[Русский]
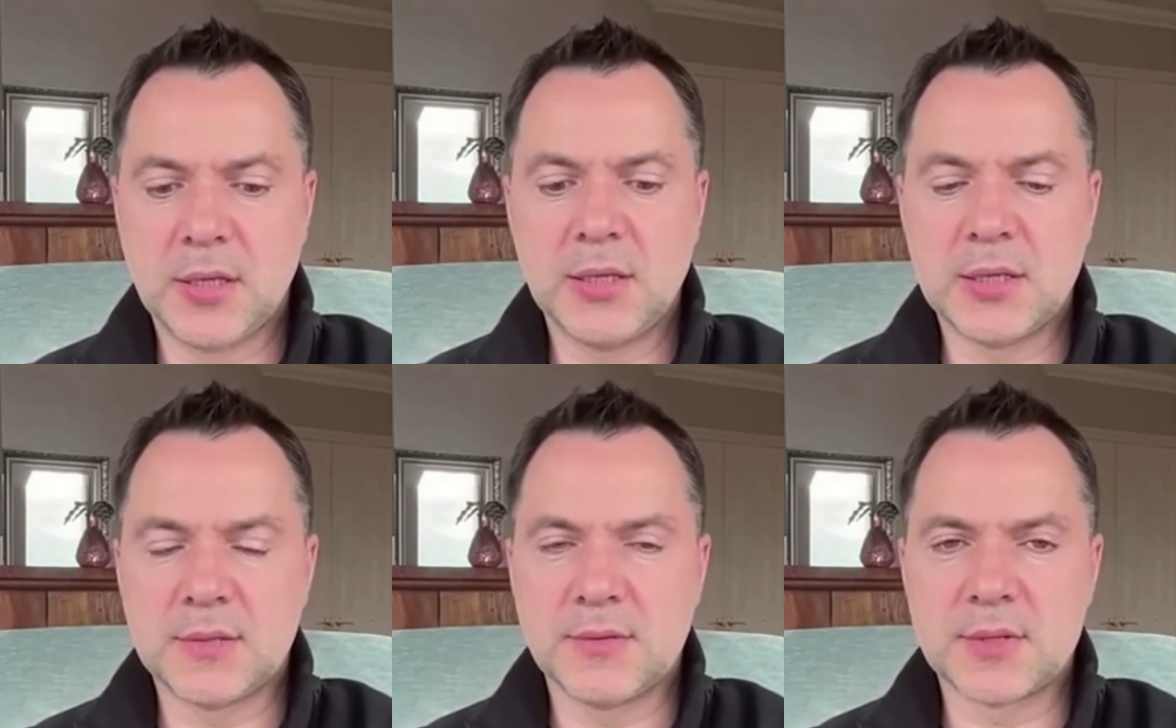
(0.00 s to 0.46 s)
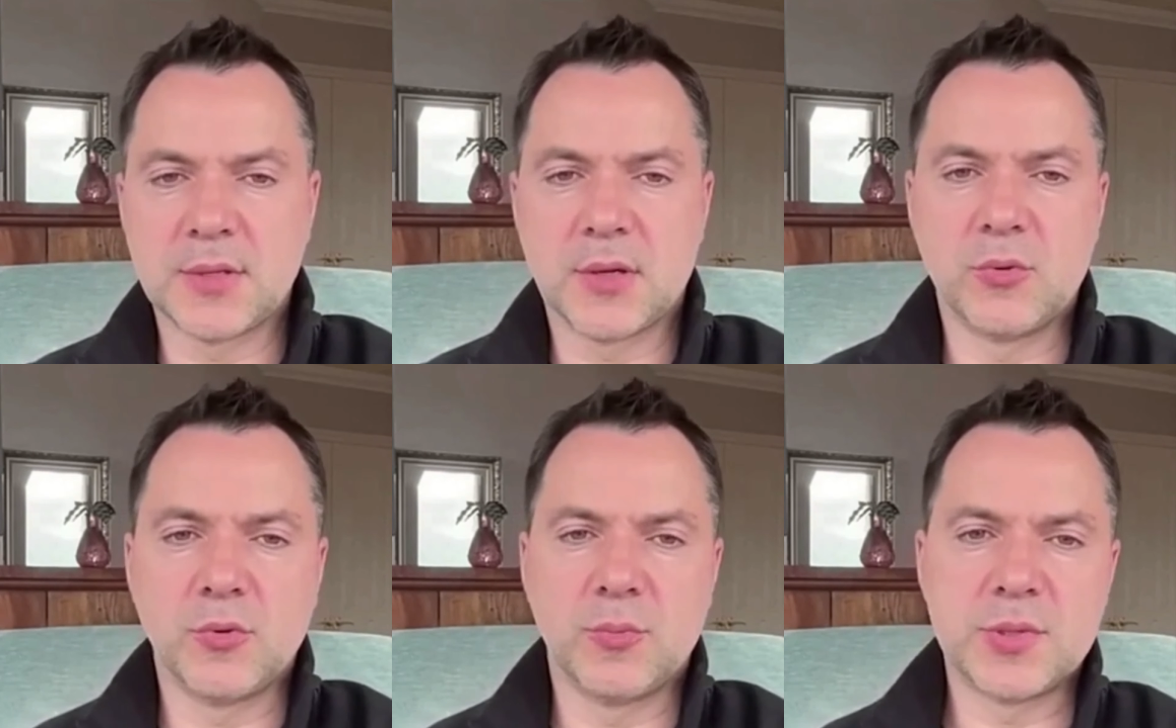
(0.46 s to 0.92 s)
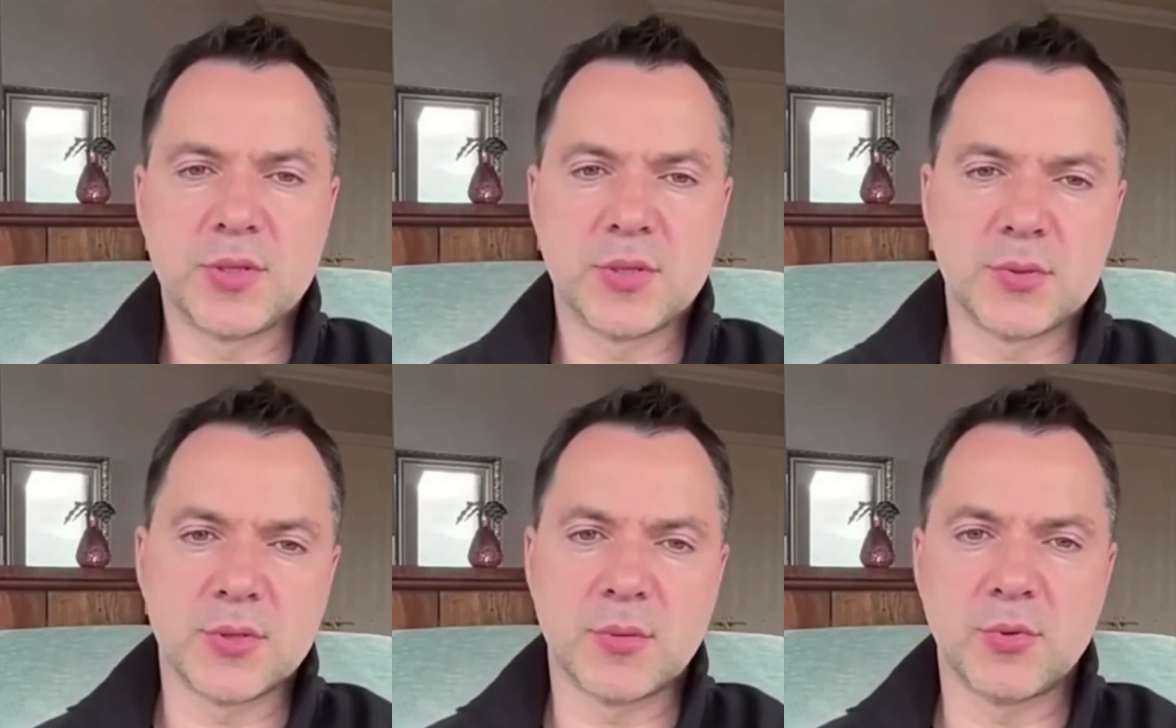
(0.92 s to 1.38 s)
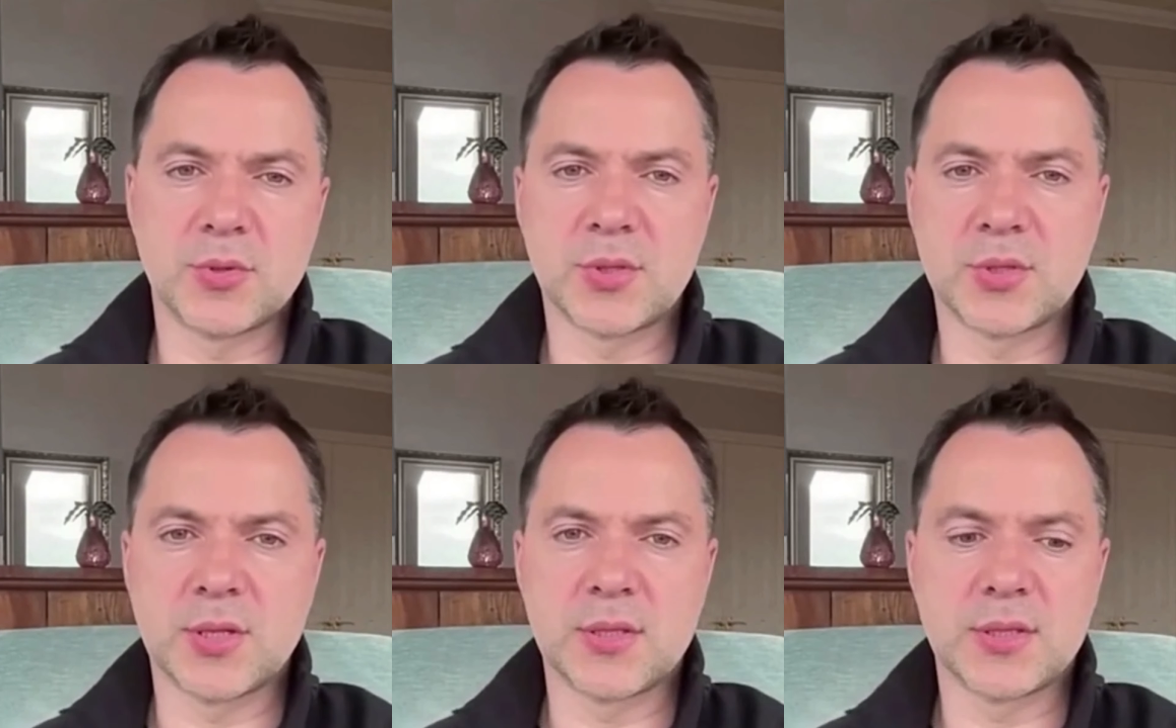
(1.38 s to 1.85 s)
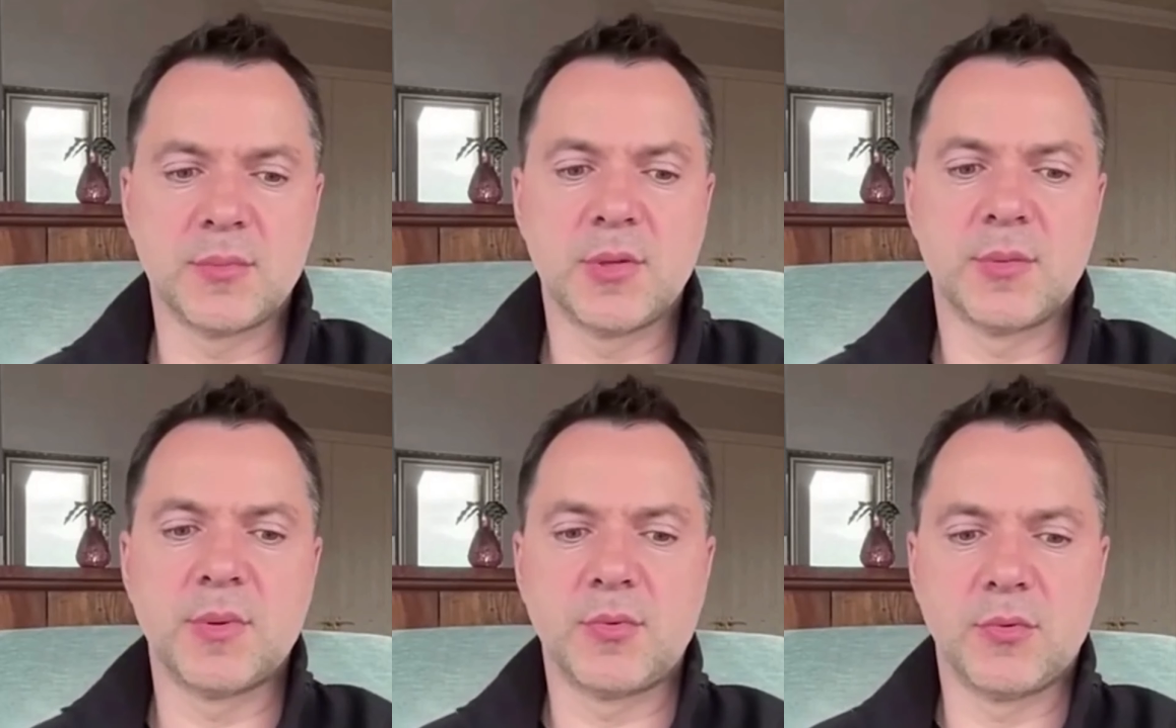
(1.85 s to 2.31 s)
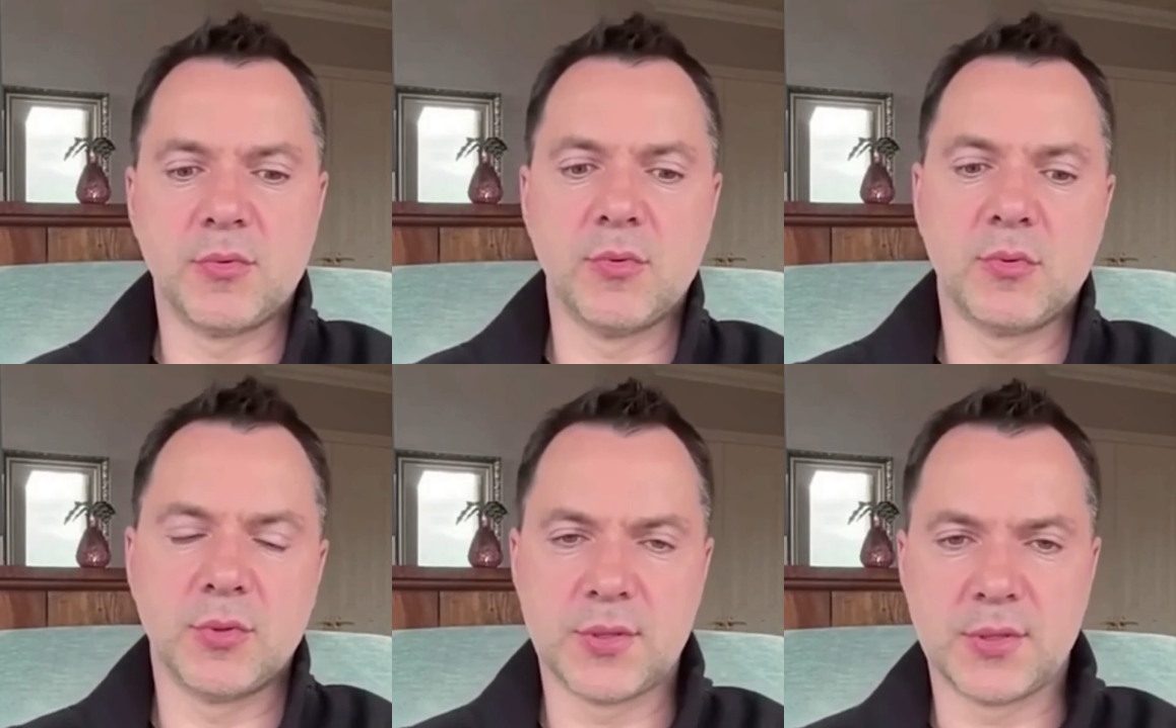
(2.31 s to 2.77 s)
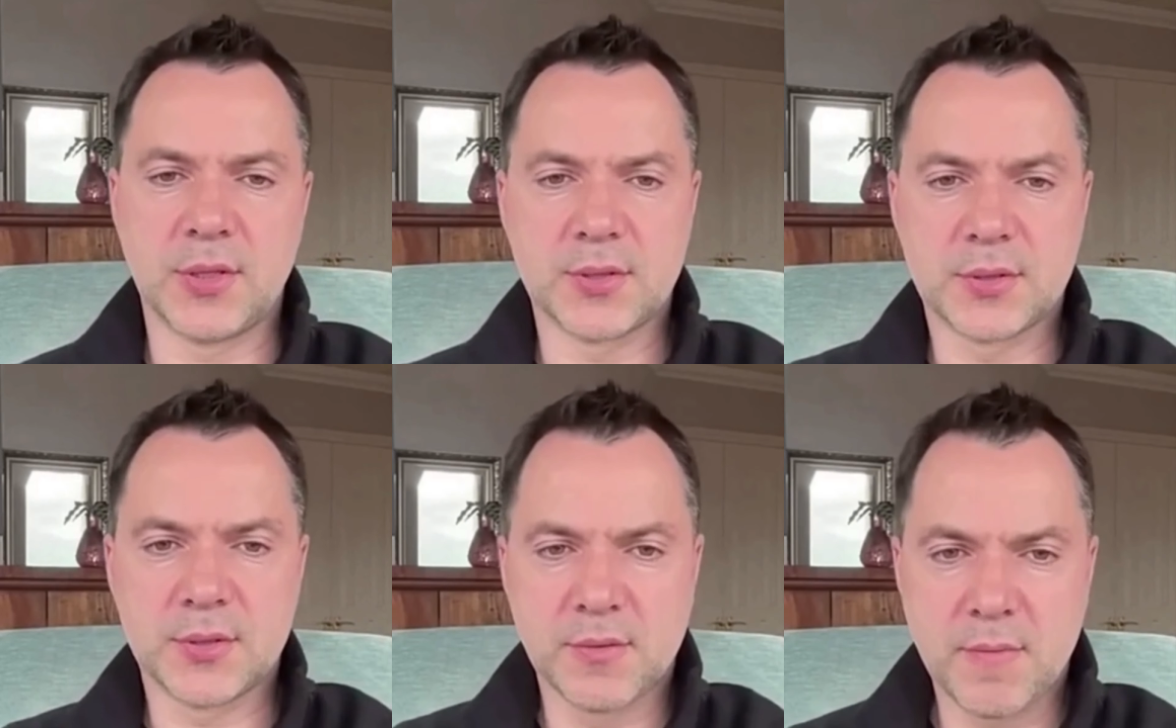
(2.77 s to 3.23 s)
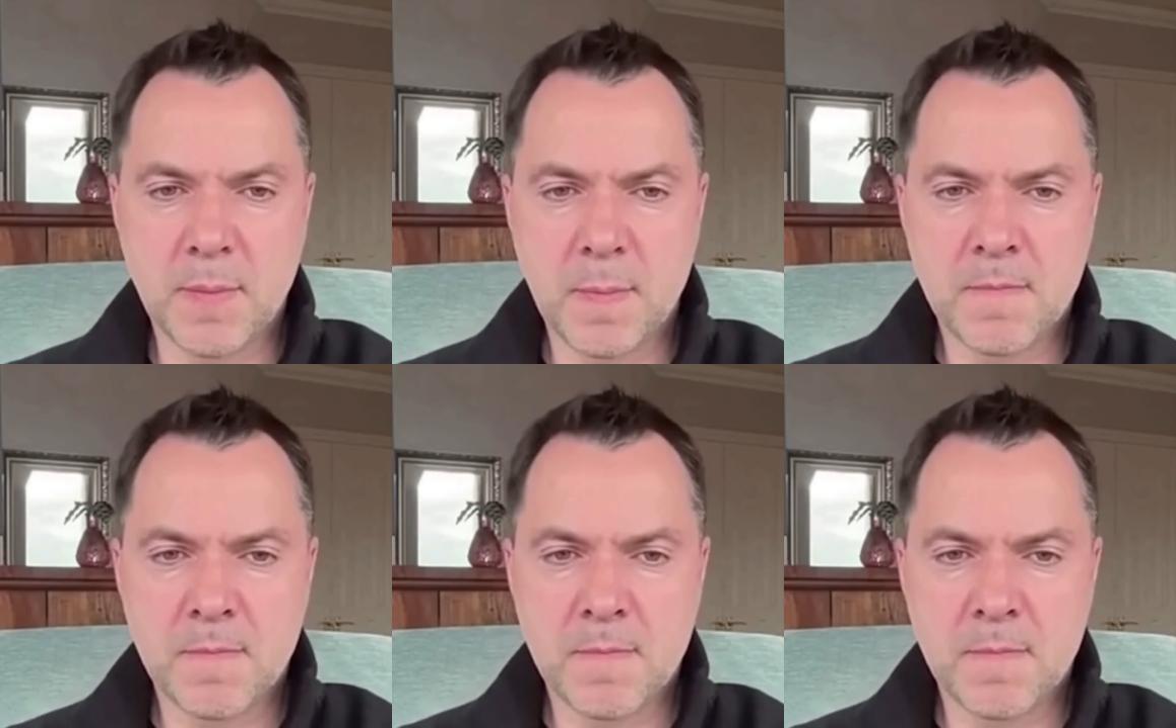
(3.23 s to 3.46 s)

и неизвестно, какую позицию займет США и Запад по поводу ухода Зеленского,